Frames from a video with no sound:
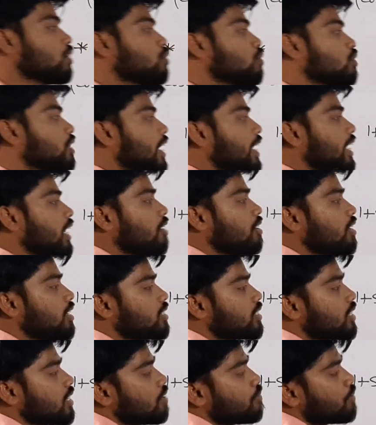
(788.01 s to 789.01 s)
तो कहने का मतलब
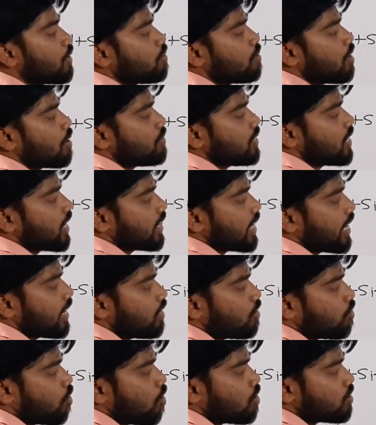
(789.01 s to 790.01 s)
इससे ये फार्मूला बन जाता है
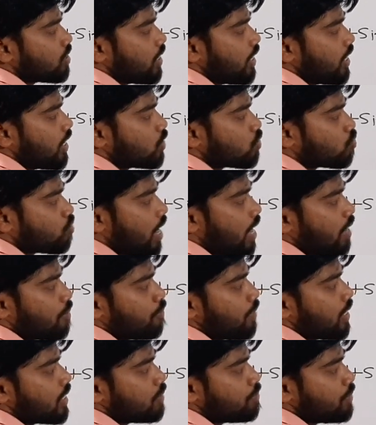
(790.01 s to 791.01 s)
कि कॉस ए स्क्वायर
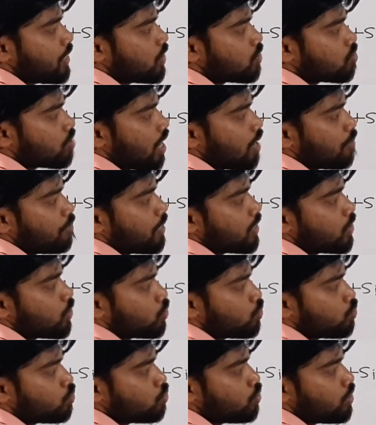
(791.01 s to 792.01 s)
प्लस बी स्क्वायर
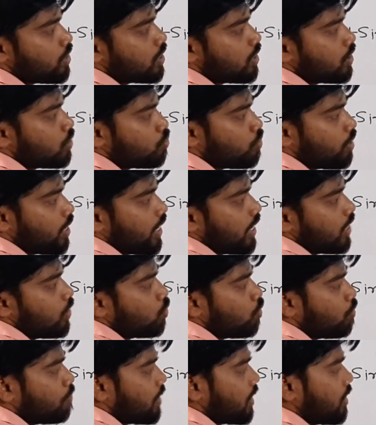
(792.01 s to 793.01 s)
प्लस टू इंटू ए
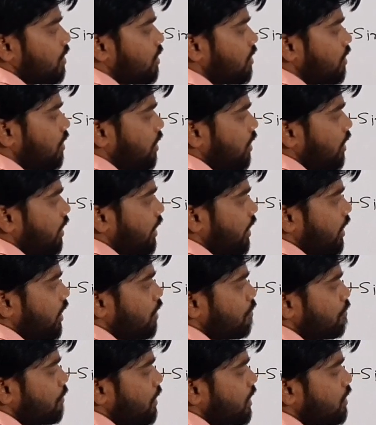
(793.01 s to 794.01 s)
इंटू बी
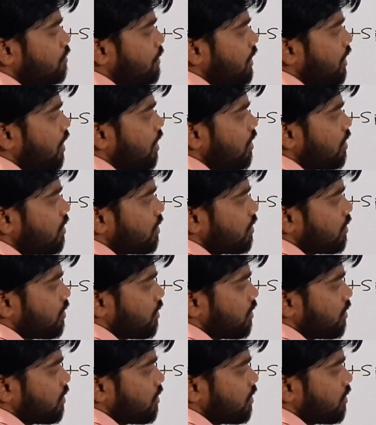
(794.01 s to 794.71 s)
ए प्लस बी का